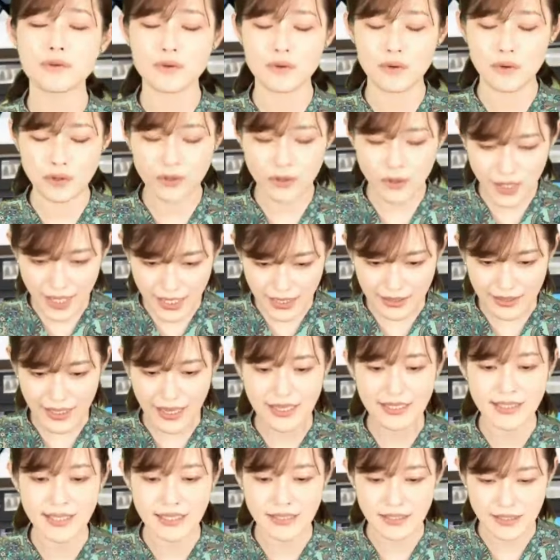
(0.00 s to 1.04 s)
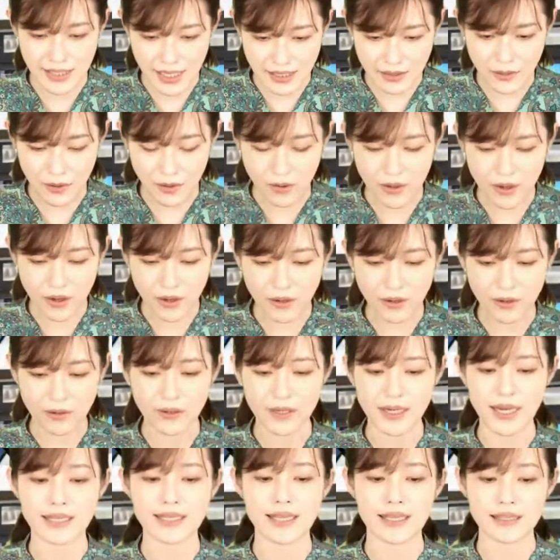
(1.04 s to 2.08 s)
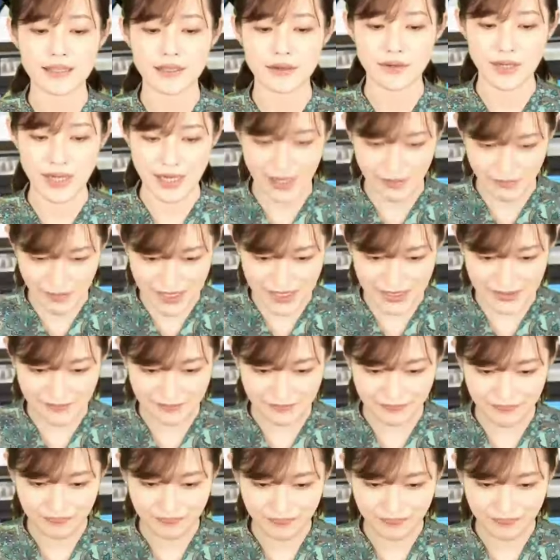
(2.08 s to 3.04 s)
ことが大切だと語っておられます。